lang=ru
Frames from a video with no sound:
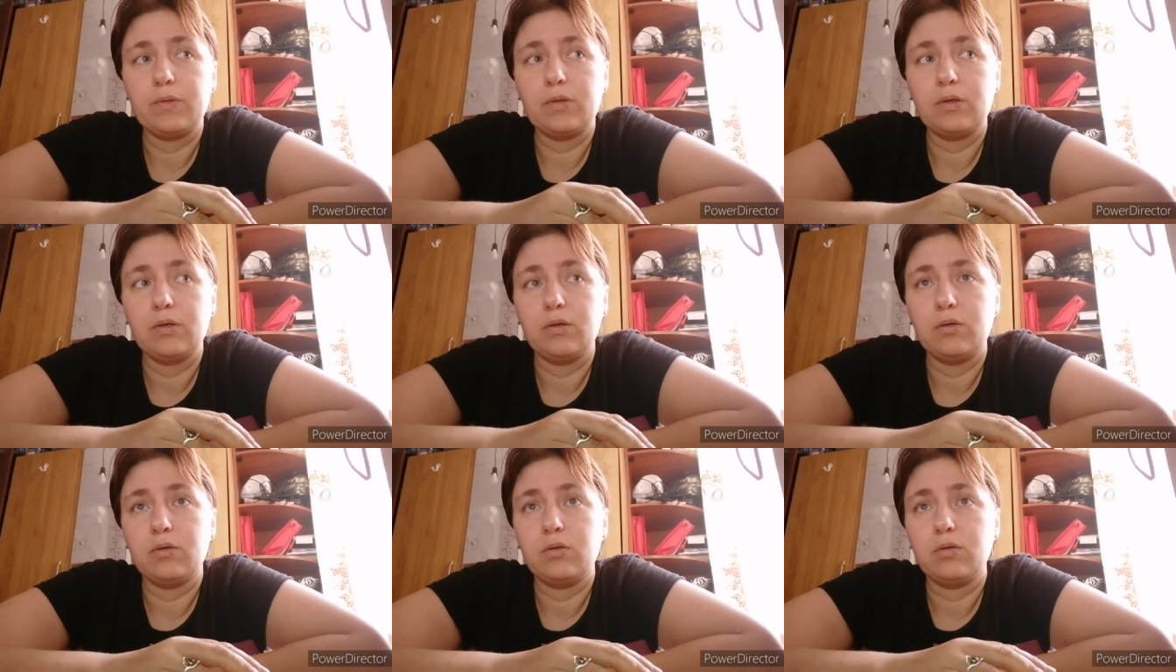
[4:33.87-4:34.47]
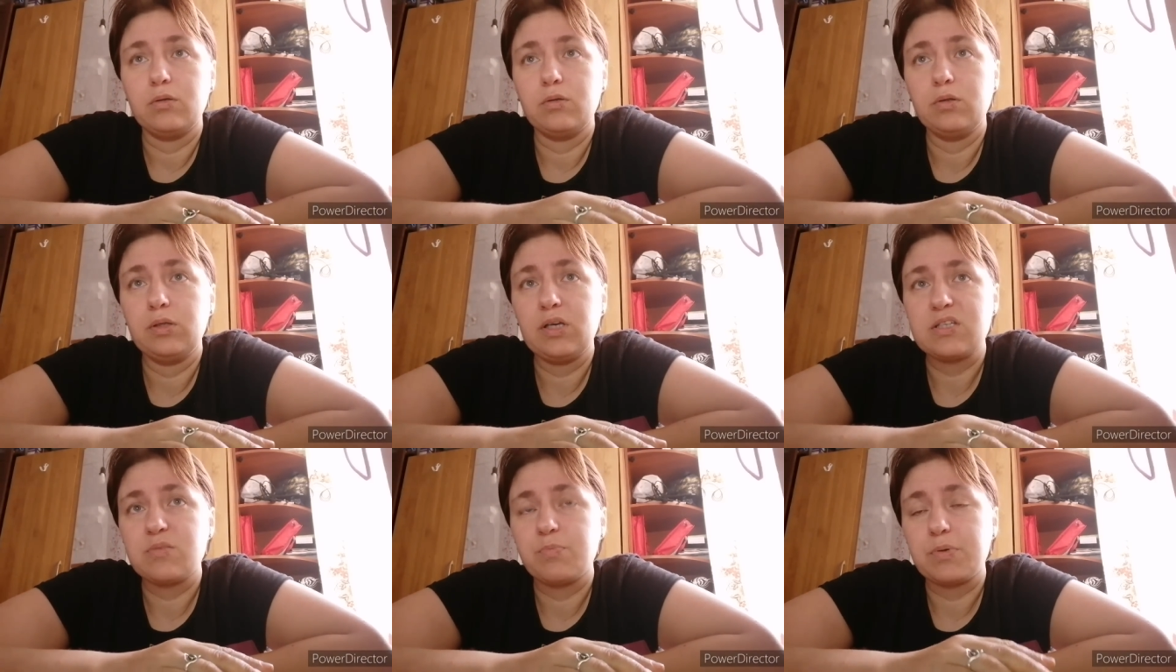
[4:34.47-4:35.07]
Э,
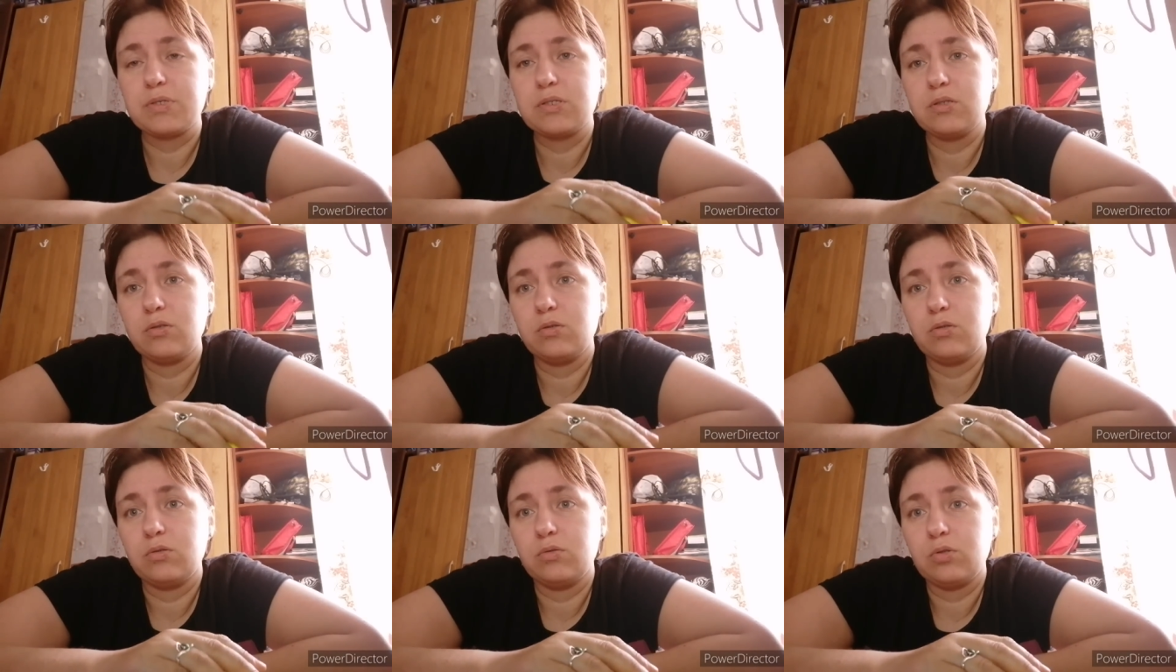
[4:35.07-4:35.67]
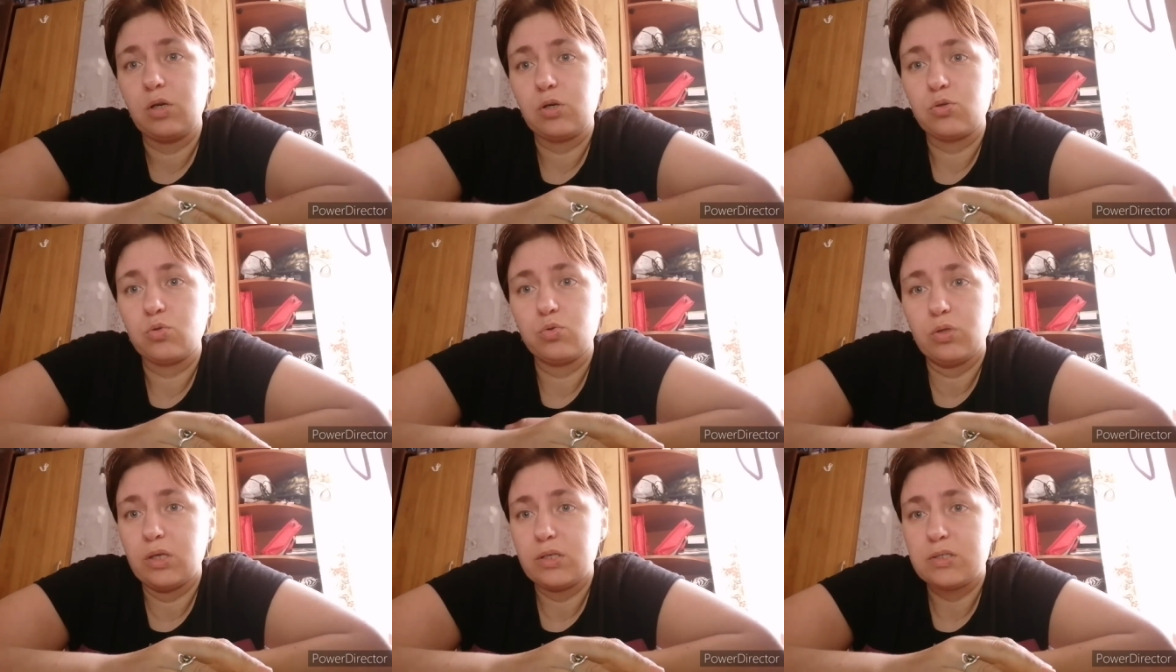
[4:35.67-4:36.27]
я спросила, я
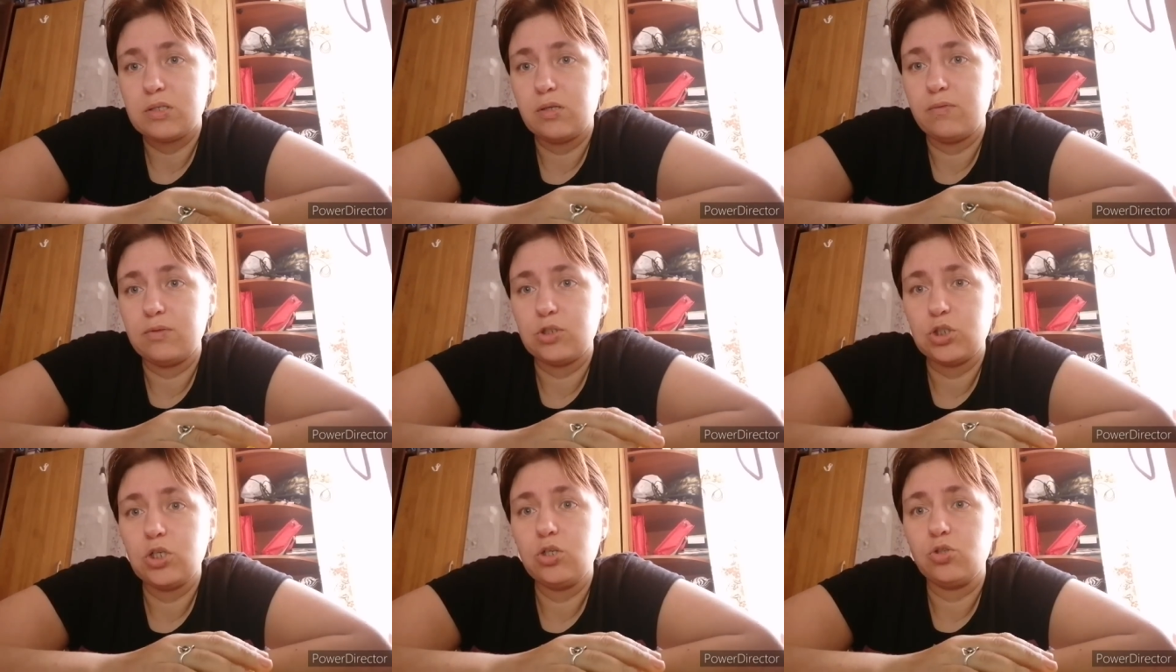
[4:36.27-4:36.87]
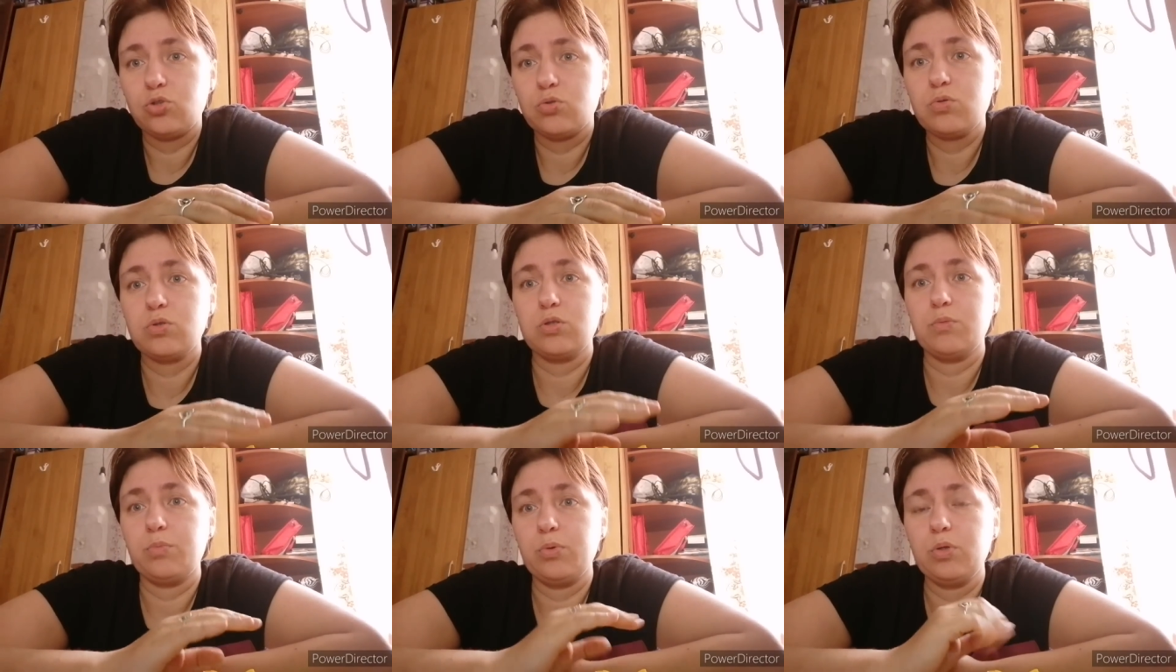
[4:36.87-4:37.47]
говорю, у нас не вещей, ничего с
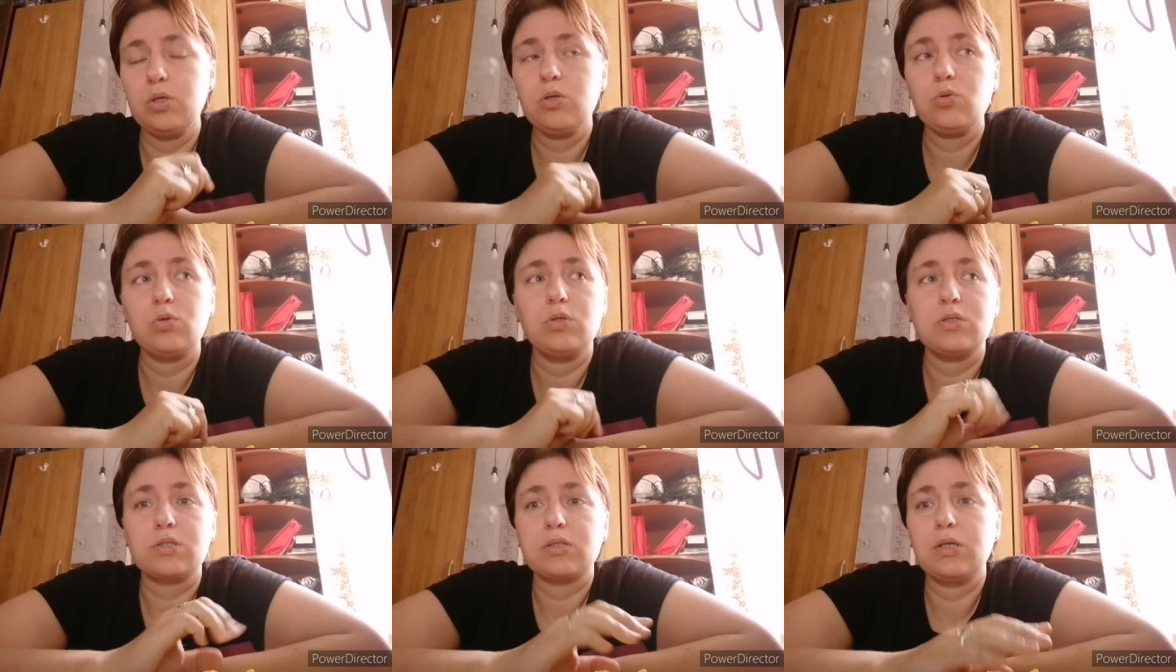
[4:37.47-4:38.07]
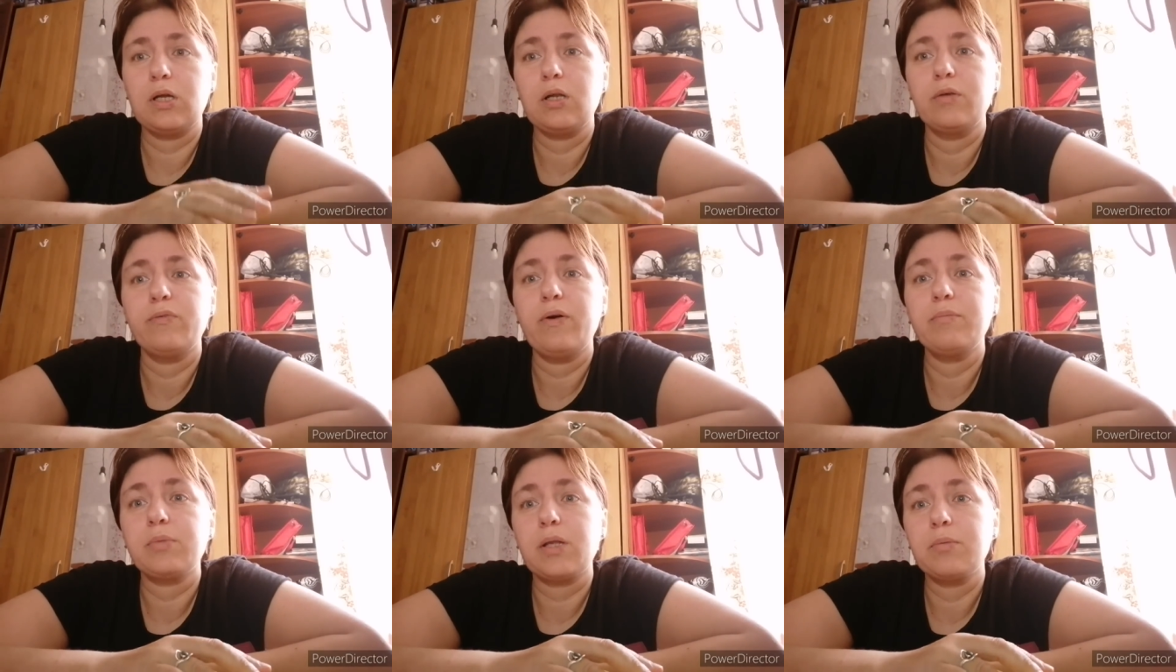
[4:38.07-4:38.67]
собой нет. Они сказали,
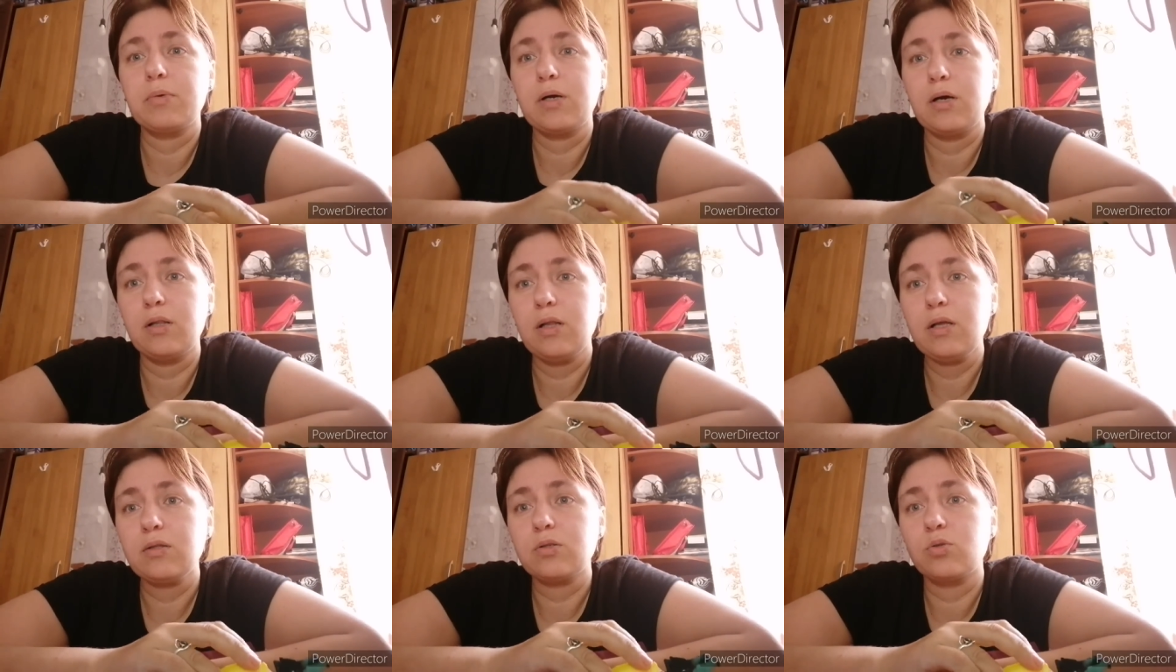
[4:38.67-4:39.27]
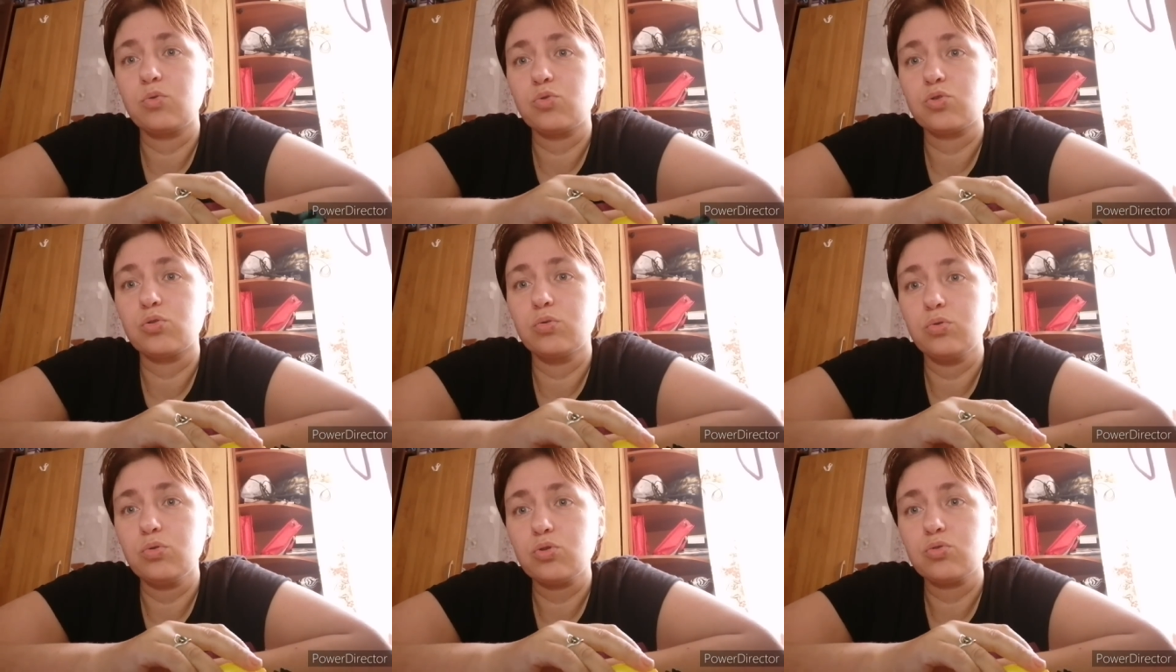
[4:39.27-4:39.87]
вам там халат,
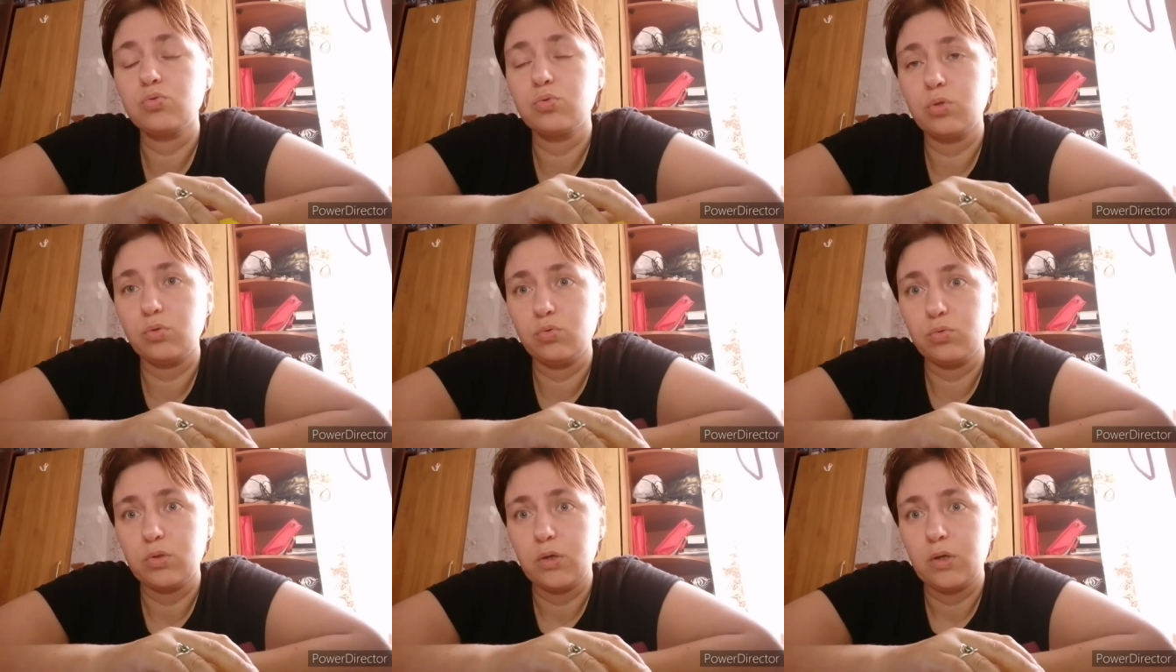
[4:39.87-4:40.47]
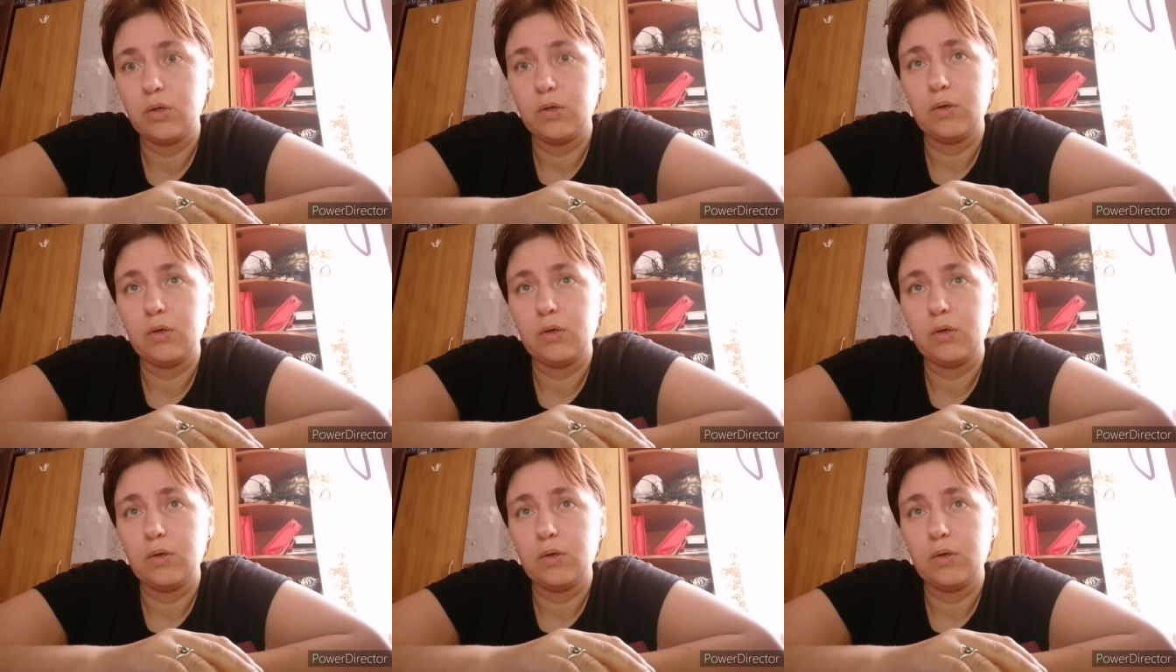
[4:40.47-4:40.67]
кружку, ложку дадут.